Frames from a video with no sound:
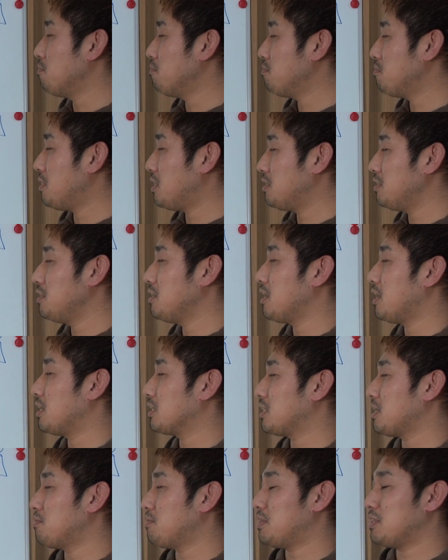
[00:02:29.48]
んまり
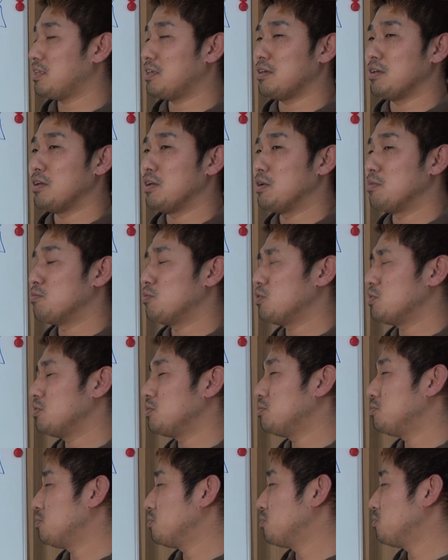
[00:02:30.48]
頭で僕
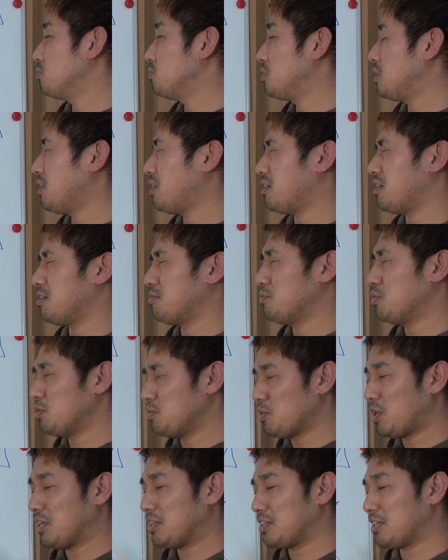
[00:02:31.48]
が僕
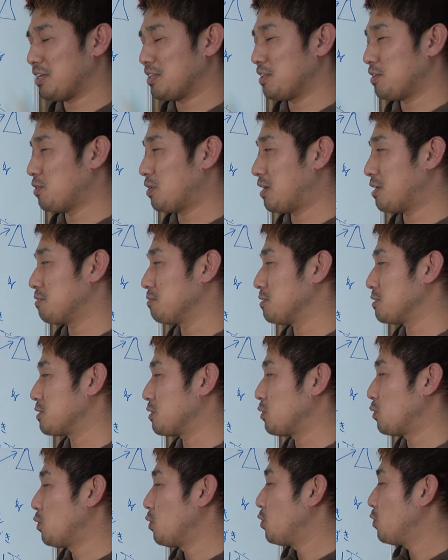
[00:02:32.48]
もあったんでわかるんですけ
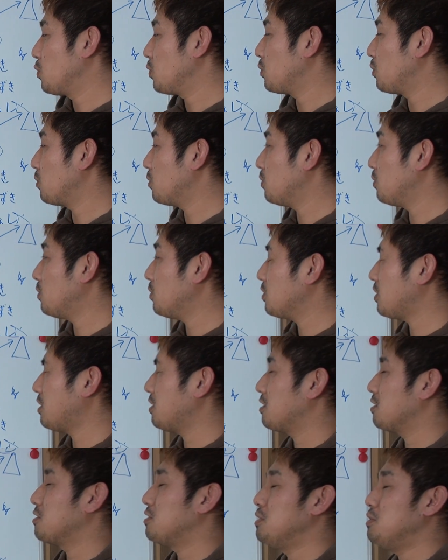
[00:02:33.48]
どここをなん
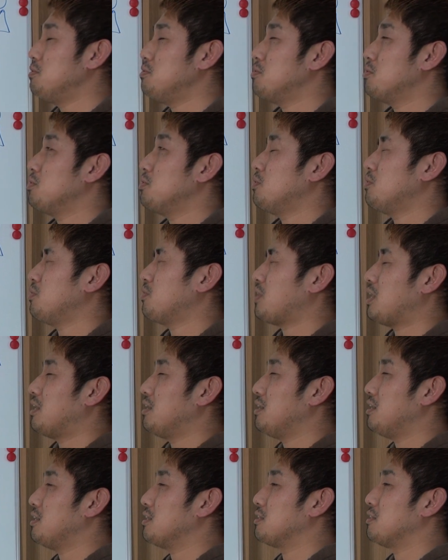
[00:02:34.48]
か理由をいろいろ考
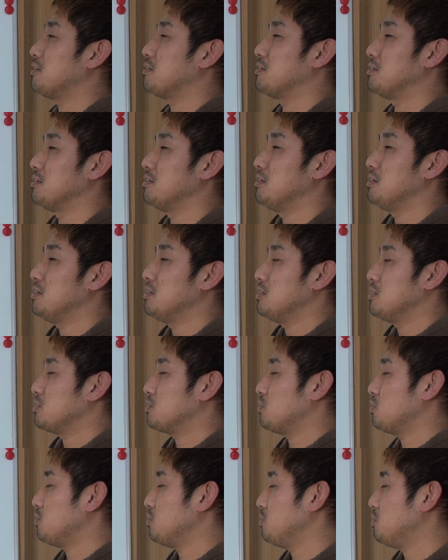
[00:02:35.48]
えたり
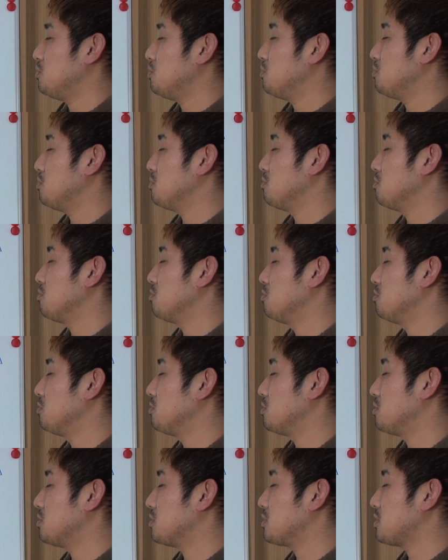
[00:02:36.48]
そういう
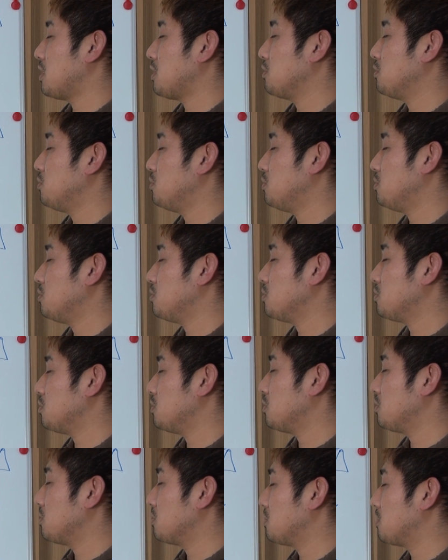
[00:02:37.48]
左
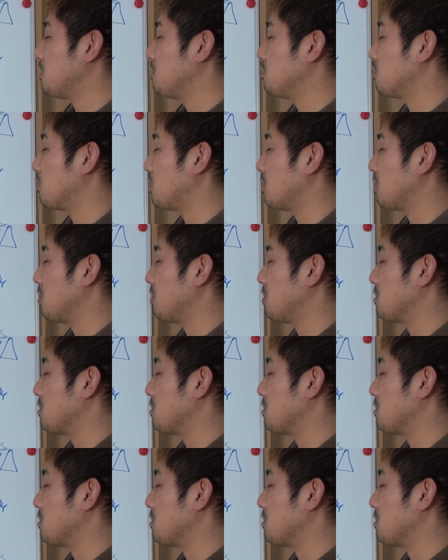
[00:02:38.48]
脳っていうのかな